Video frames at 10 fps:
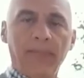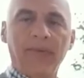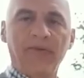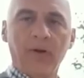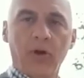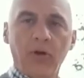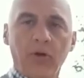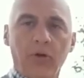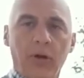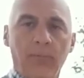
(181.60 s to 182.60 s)
Beppe
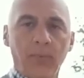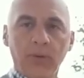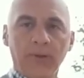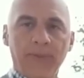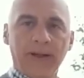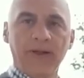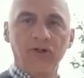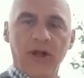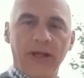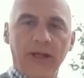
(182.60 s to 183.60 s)
Fenoglio, Appunti
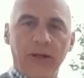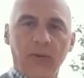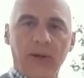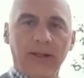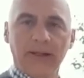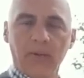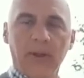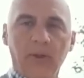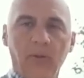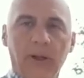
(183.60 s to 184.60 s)
partigiani
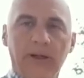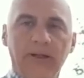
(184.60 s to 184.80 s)
44-45.